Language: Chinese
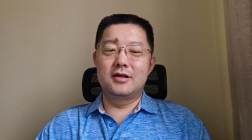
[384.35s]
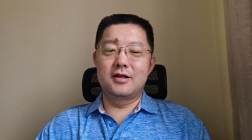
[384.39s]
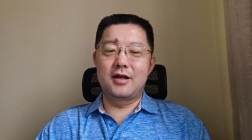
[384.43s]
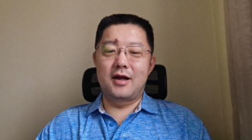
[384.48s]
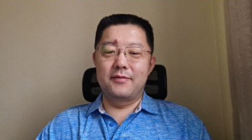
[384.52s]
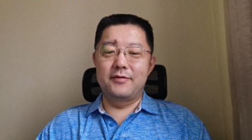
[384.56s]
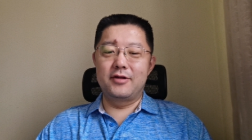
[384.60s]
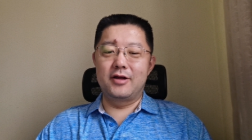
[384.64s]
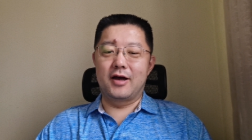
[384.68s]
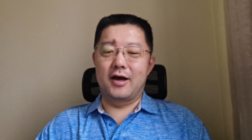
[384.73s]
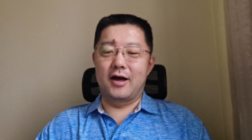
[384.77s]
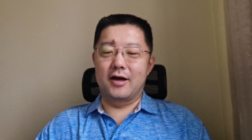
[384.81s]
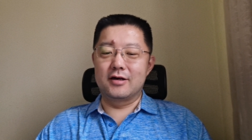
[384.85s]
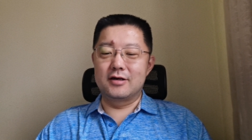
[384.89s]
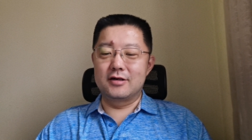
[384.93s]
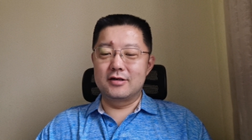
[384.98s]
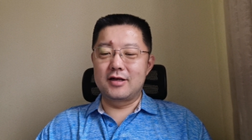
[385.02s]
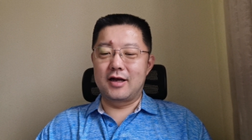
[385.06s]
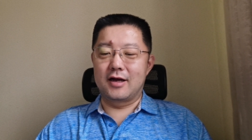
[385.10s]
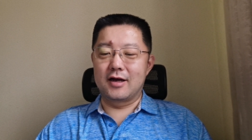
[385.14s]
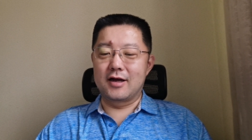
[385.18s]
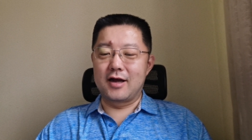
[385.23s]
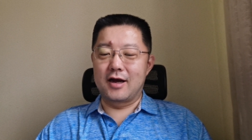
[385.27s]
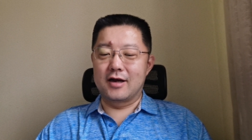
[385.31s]
他们呢还
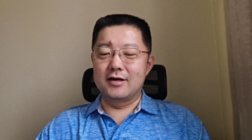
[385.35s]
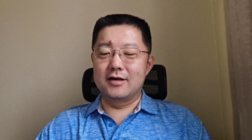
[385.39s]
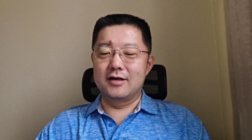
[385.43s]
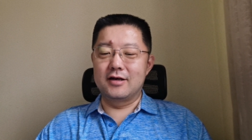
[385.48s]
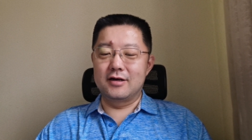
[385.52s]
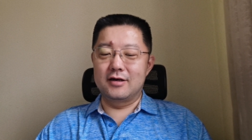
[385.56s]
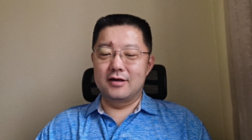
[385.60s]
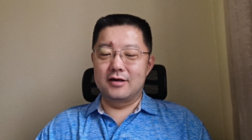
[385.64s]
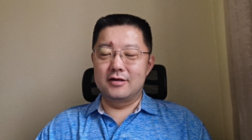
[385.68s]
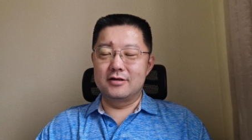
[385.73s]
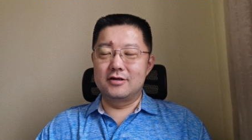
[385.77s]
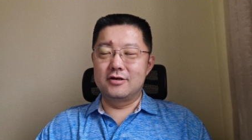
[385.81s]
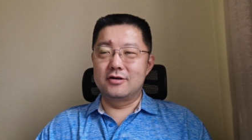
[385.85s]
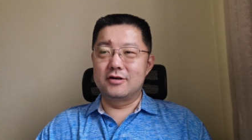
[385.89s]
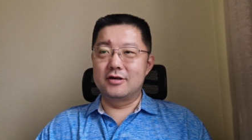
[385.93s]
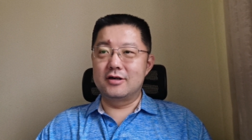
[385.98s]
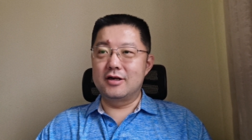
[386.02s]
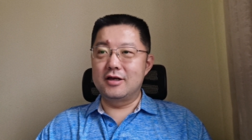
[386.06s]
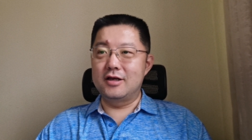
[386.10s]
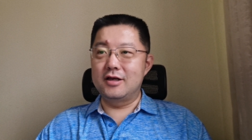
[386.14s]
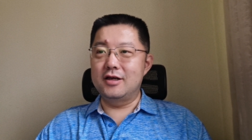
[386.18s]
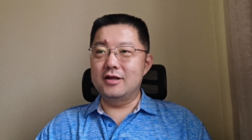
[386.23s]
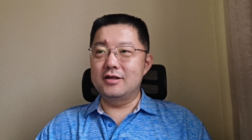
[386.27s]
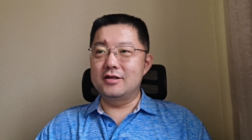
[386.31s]
是在干这个，就是
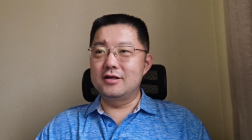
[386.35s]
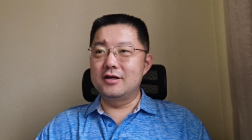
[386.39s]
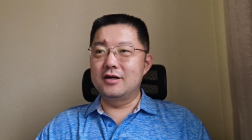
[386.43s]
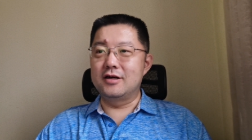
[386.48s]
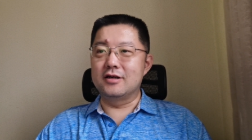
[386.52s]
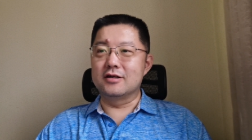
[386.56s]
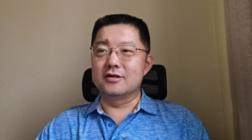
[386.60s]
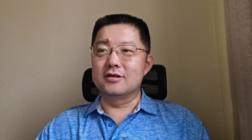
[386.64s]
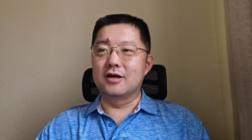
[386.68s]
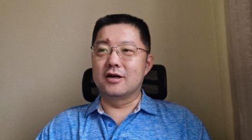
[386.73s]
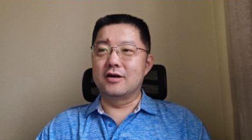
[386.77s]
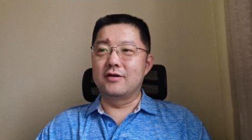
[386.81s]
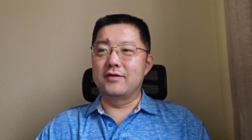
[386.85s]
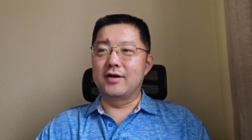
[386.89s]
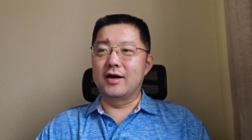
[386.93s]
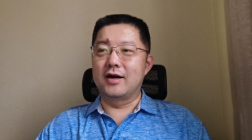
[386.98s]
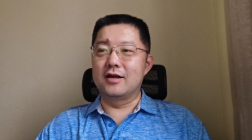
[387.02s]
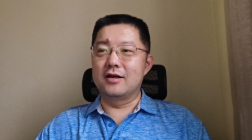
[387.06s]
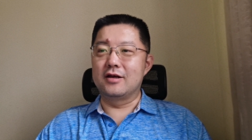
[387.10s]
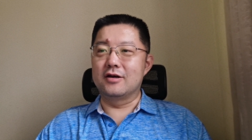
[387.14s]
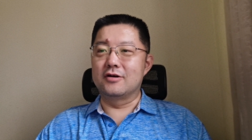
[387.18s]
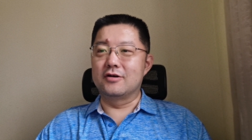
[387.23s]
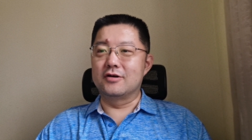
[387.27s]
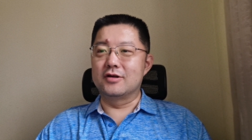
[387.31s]
第一，饥饿营销
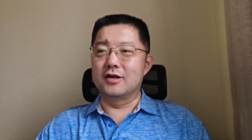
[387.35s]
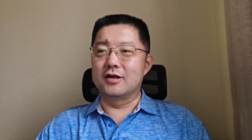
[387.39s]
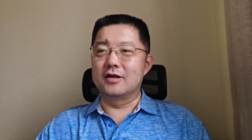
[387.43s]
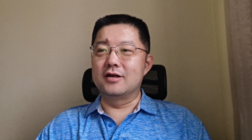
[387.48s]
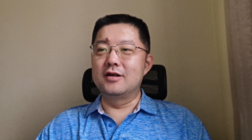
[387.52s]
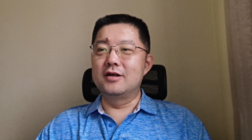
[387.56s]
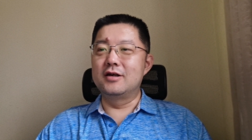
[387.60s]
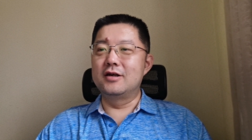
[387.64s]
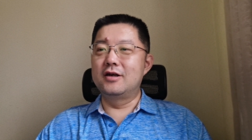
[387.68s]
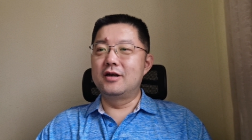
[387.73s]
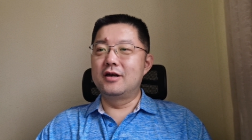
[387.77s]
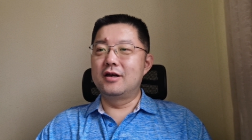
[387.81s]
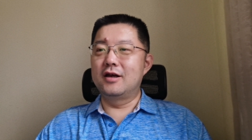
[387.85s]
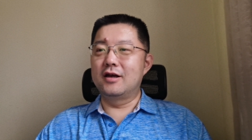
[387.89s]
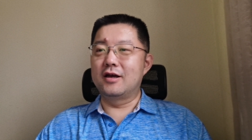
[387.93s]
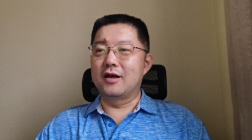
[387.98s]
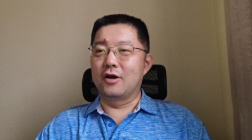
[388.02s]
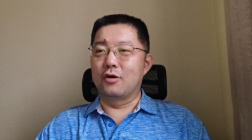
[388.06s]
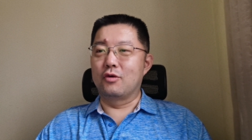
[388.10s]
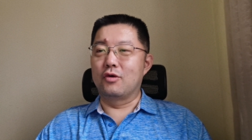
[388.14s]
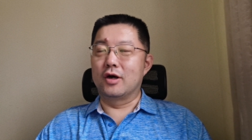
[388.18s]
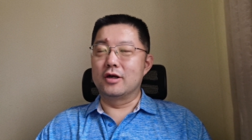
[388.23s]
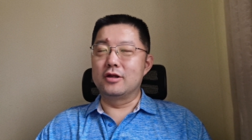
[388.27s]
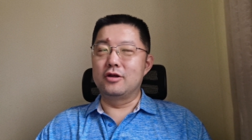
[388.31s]
完了以后呢，
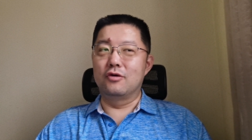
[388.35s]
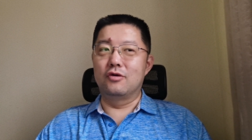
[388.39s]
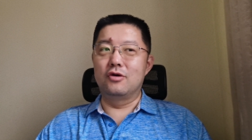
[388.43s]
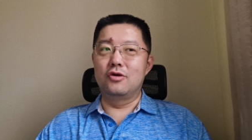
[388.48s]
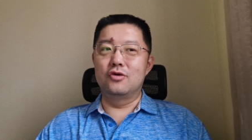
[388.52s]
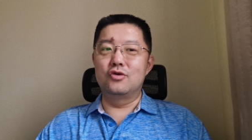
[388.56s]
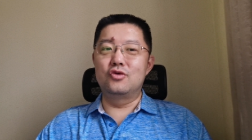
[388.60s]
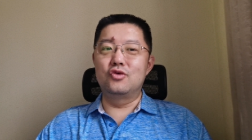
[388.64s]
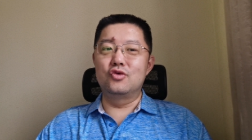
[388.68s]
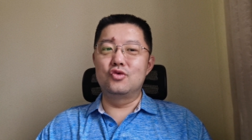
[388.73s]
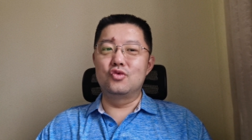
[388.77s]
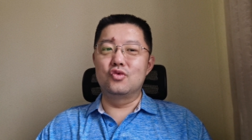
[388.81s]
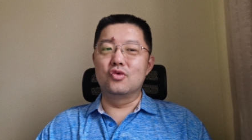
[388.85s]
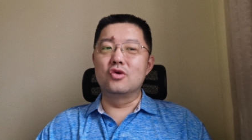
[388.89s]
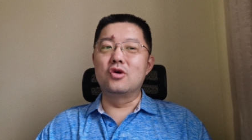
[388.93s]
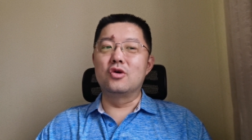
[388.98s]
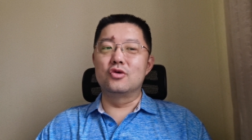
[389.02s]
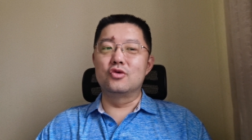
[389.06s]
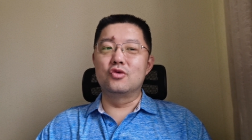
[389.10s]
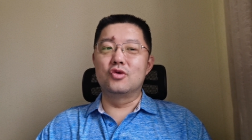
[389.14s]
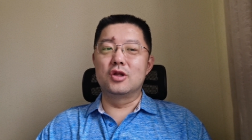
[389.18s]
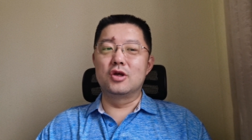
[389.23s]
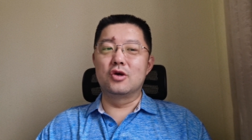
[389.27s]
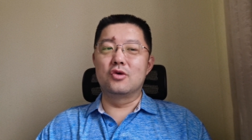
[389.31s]
给黄牛留出足
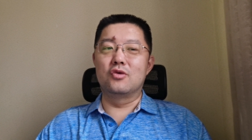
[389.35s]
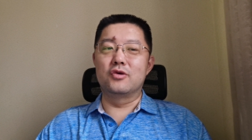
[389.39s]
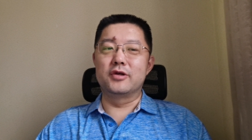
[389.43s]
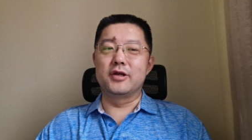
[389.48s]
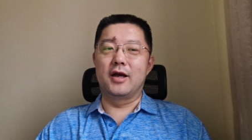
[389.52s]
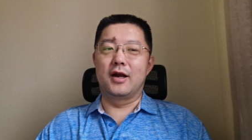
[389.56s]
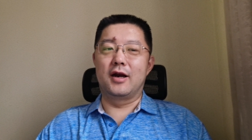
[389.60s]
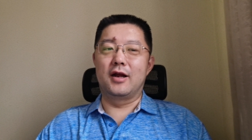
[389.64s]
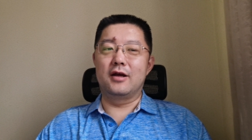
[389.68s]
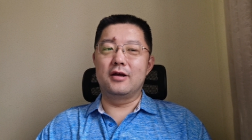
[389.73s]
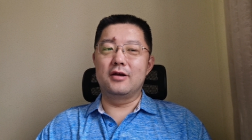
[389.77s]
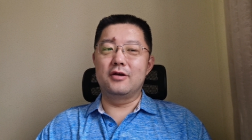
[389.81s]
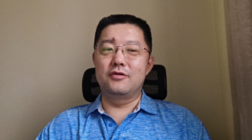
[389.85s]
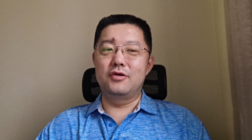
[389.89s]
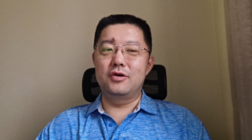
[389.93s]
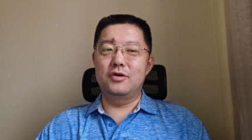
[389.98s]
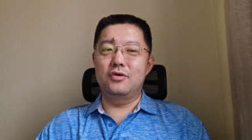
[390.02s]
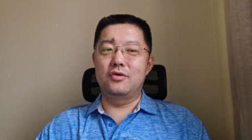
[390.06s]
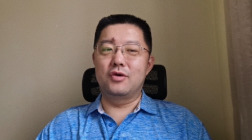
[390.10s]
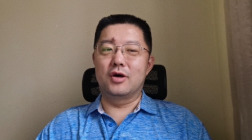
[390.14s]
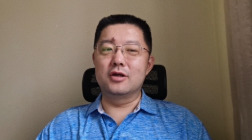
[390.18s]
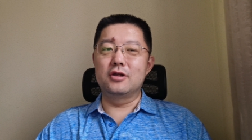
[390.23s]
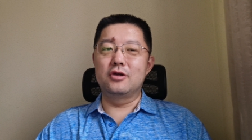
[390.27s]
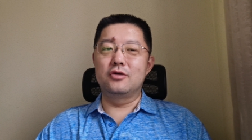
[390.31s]
够多的空间来，因为
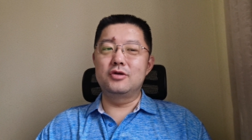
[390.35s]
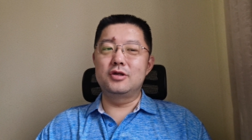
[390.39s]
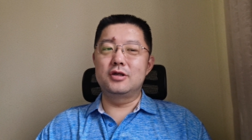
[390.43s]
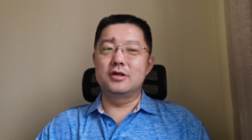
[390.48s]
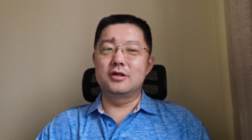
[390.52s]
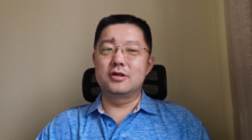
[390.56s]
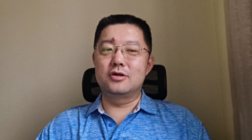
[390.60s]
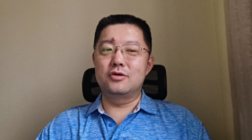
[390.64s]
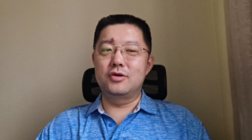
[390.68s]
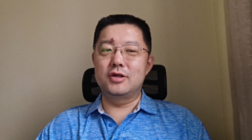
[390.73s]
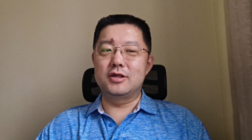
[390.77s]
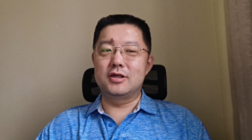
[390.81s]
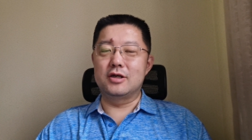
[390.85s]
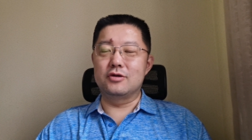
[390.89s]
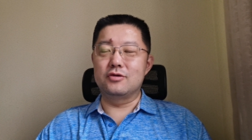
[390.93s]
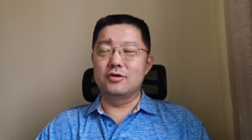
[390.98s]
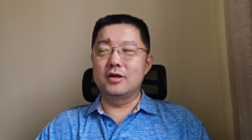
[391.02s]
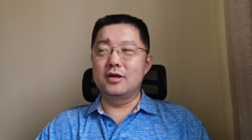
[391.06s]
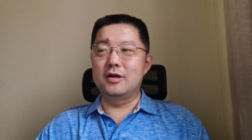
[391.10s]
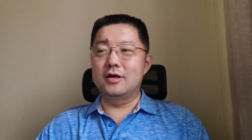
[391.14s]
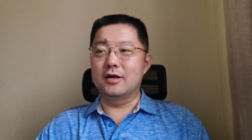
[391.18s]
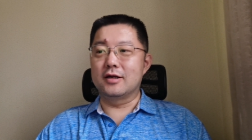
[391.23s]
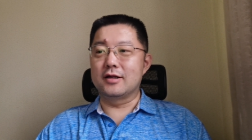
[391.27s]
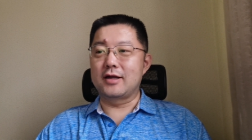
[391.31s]
黄牛其实会解
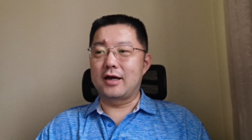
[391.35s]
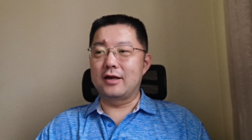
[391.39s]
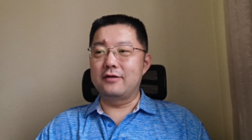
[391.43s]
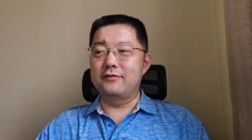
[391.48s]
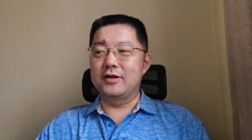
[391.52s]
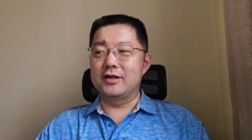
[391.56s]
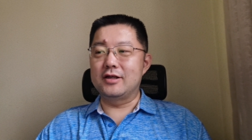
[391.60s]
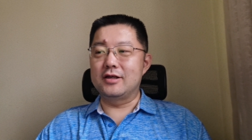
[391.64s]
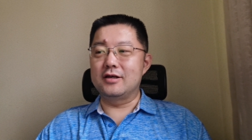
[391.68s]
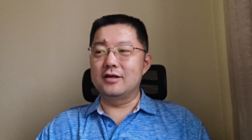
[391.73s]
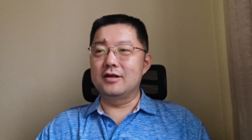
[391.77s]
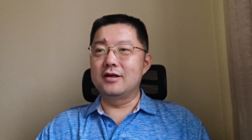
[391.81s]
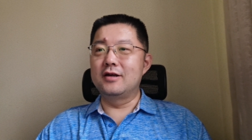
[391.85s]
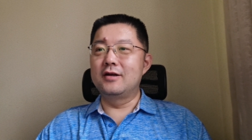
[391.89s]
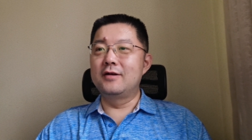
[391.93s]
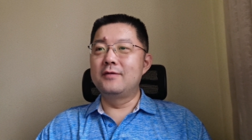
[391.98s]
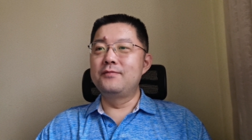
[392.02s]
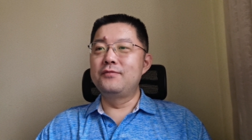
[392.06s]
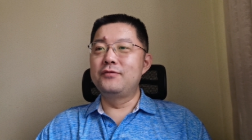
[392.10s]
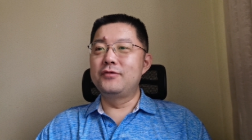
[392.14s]
决一个很大的问题，